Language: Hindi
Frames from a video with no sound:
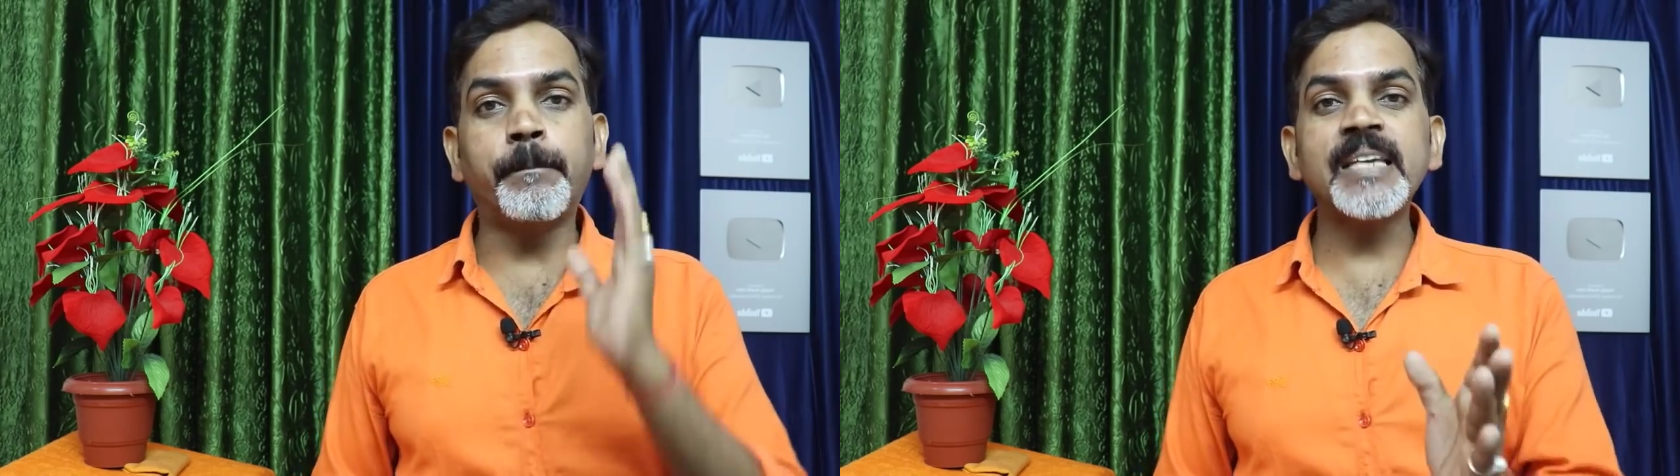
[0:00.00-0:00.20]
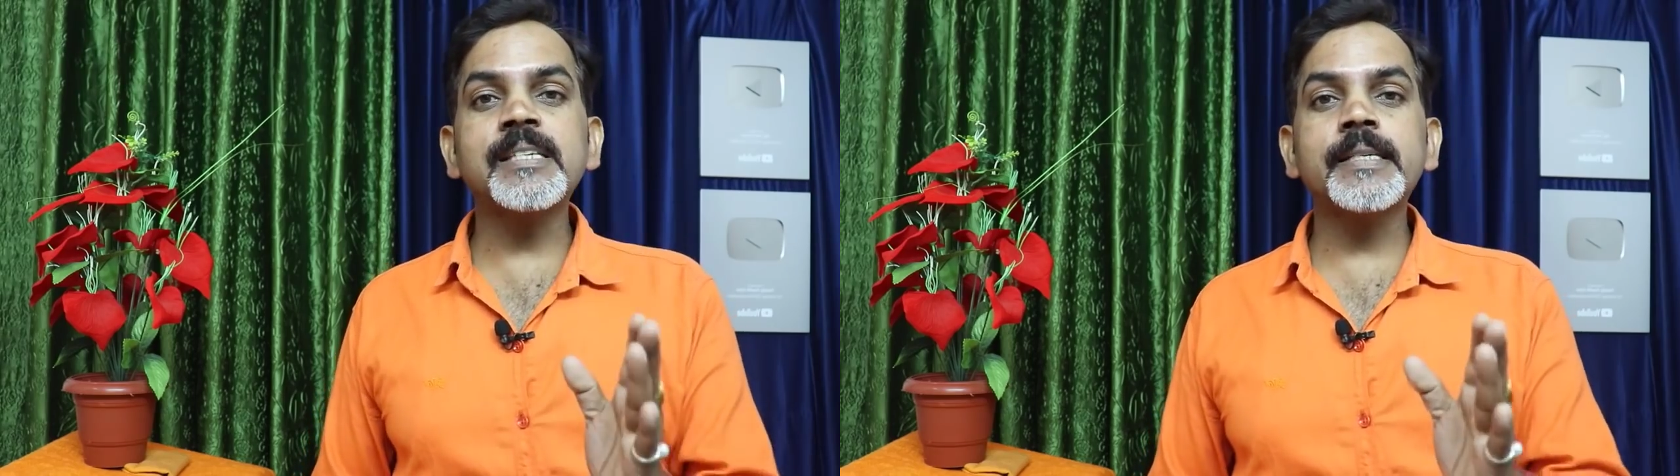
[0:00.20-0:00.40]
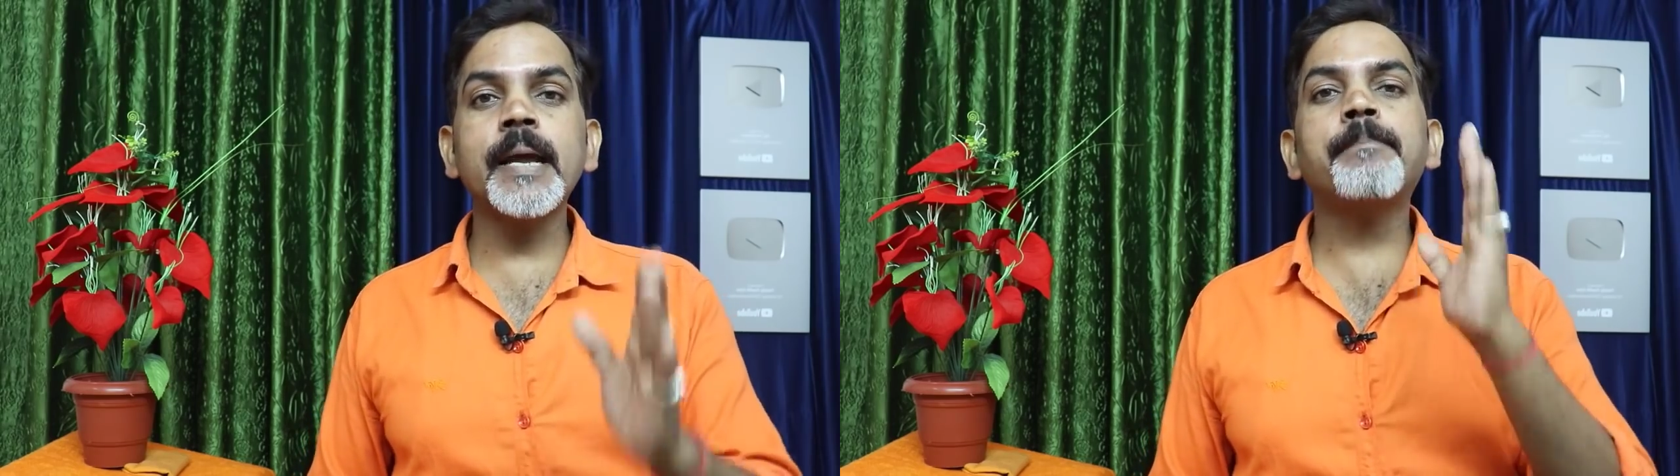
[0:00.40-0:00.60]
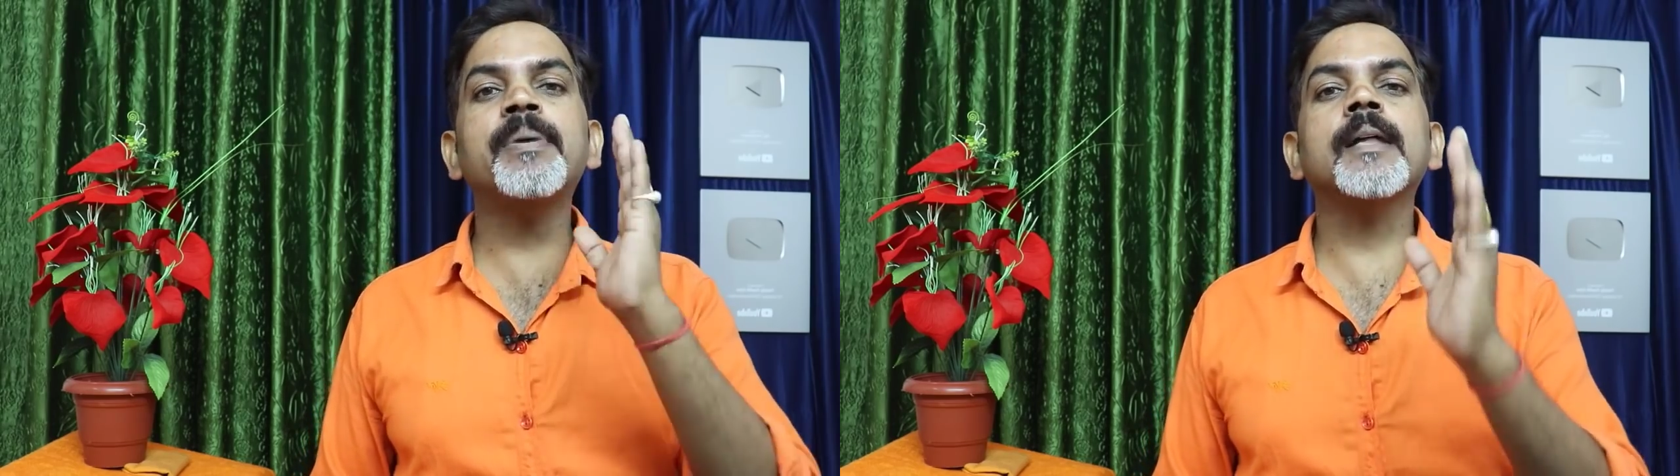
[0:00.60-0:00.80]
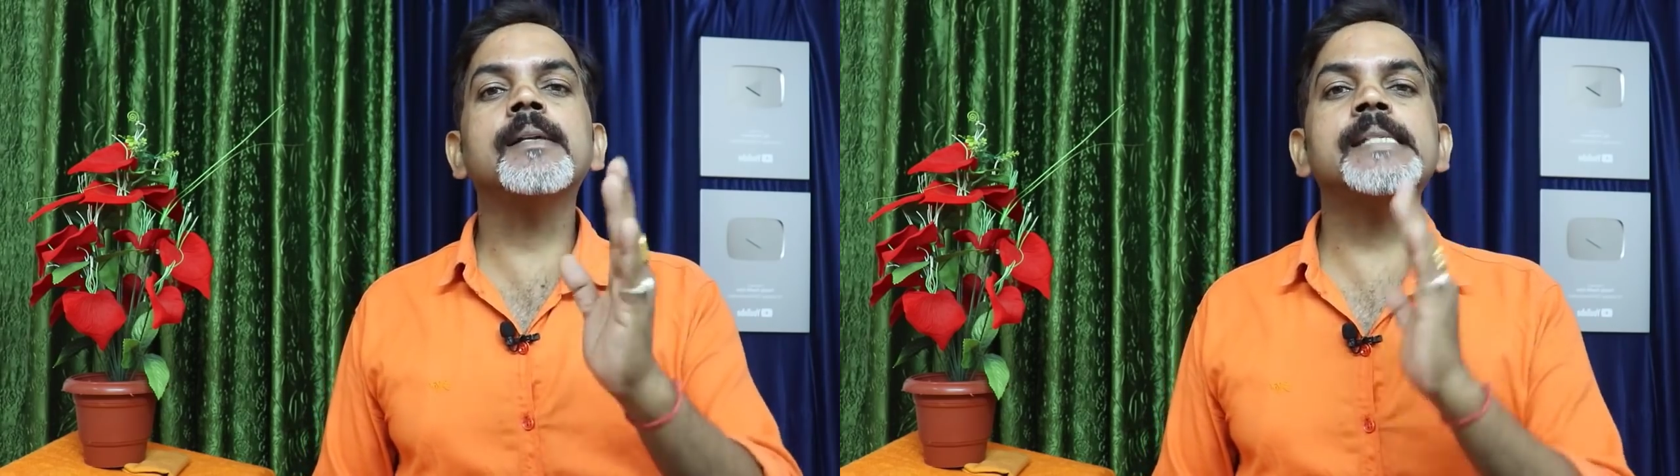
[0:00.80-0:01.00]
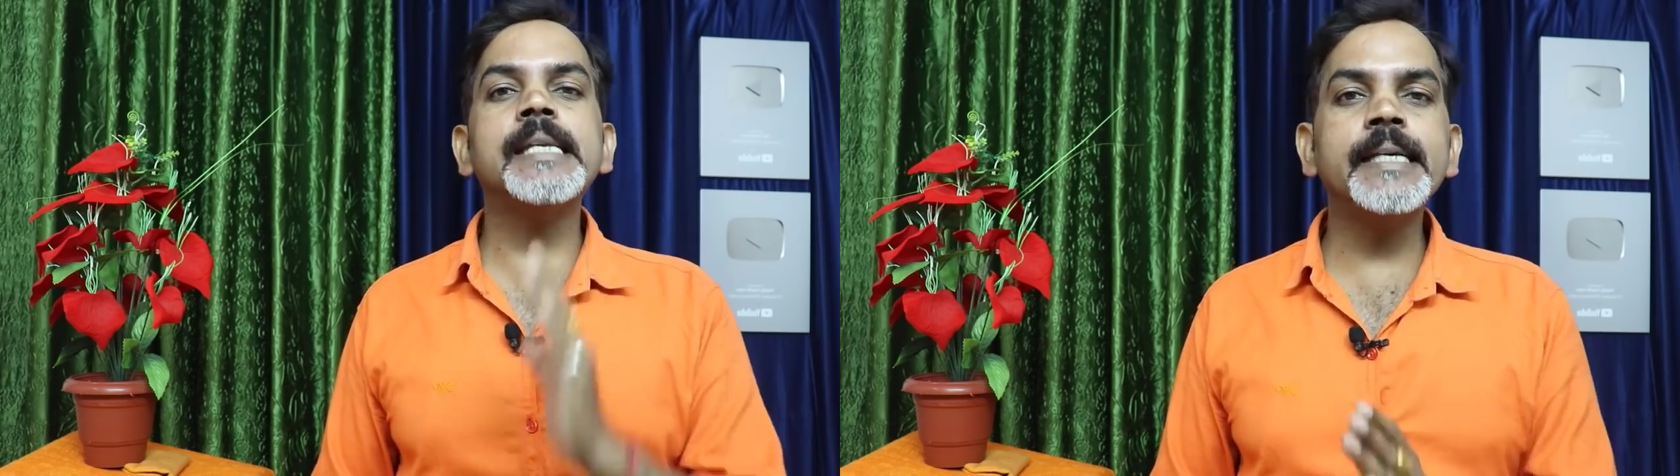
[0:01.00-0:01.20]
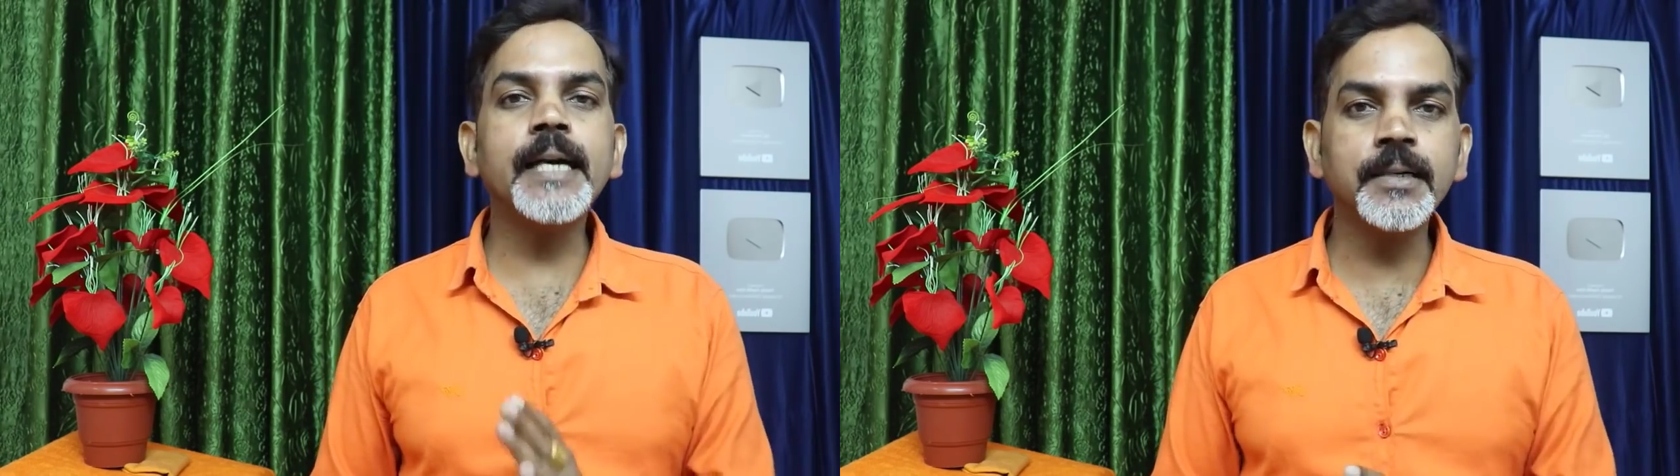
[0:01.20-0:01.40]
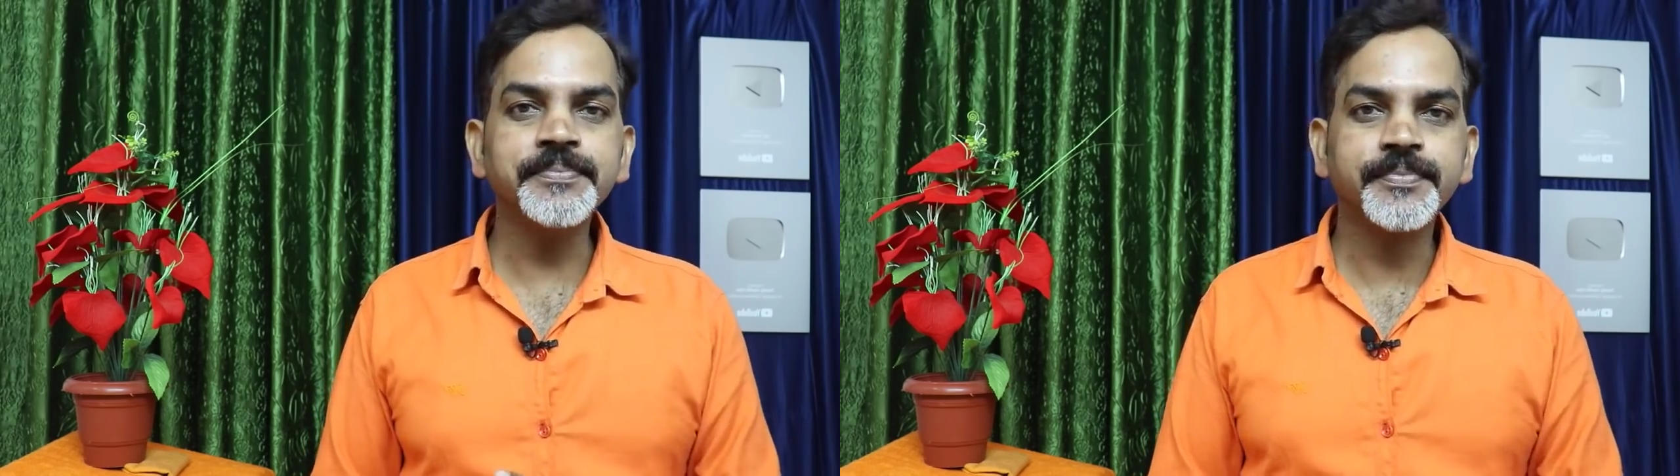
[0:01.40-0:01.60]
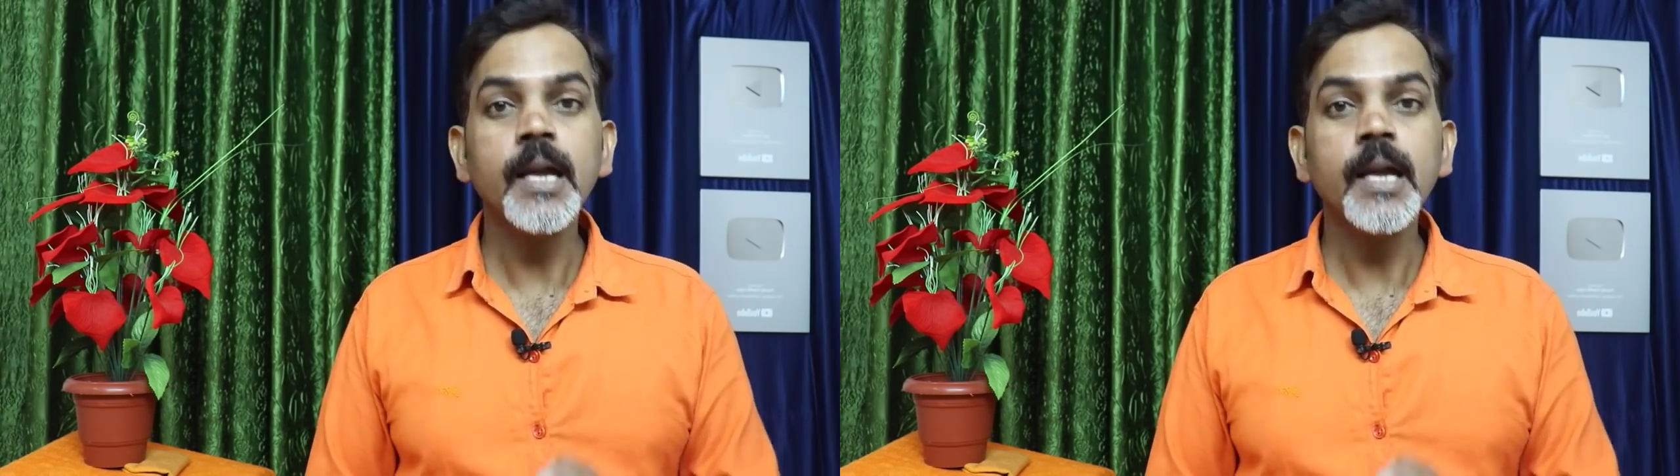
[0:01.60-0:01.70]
बेस्ट है पतंजलि का